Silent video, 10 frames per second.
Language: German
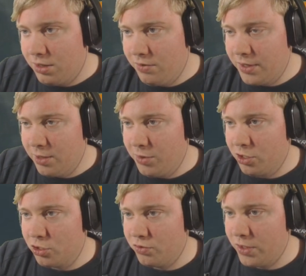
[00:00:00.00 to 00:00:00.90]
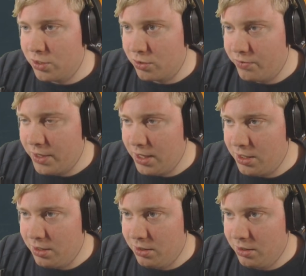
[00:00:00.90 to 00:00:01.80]
Die fährt nämlich hier schon wieder so
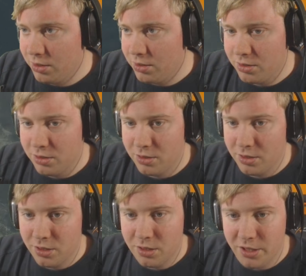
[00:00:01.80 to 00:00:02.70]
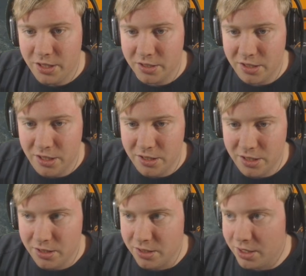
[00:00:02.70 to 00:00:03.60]
gefährlich hin. Nicht, dass die
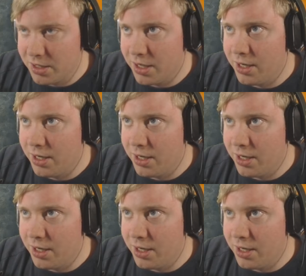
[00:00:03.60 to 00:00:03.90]
diese Insel gleich